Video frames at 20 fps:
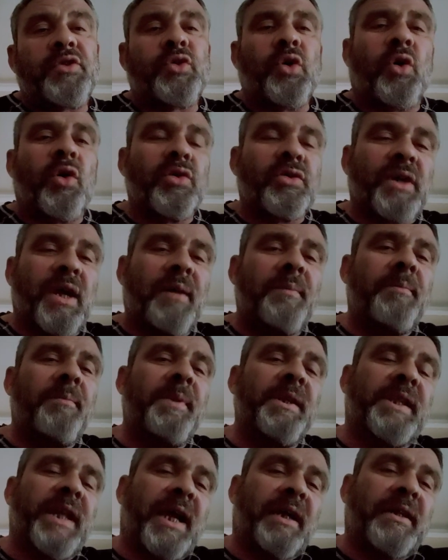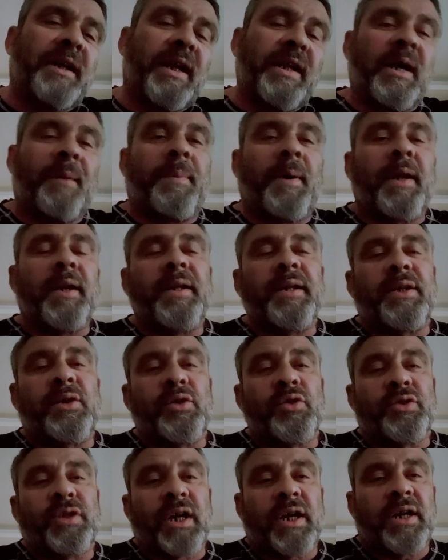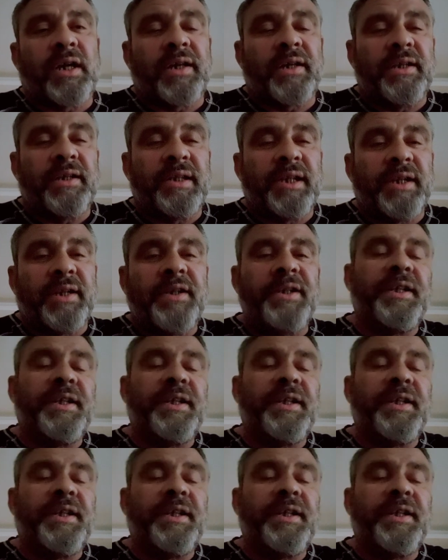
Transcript: çoğu da bir tekrar yapar, 2-3 dakika dinlenir,